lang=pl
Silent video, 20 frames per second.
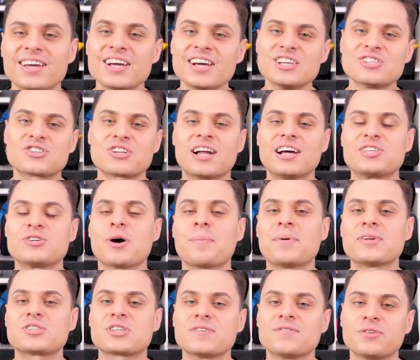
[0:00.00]
strzelajcie
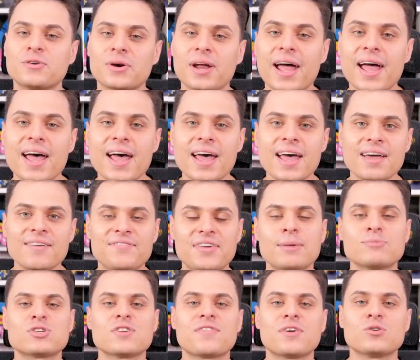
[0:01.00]
łapeczki w górę
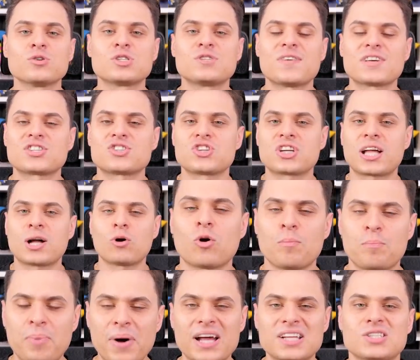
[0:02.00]
Wiem, że wielu z was czekało
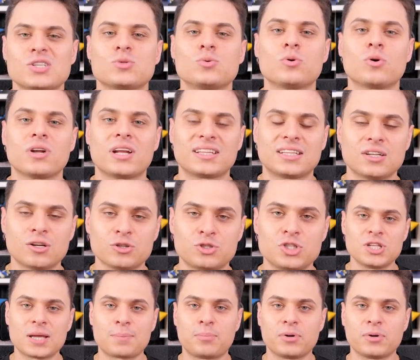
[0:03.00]
bardzo długo na ten odcinek,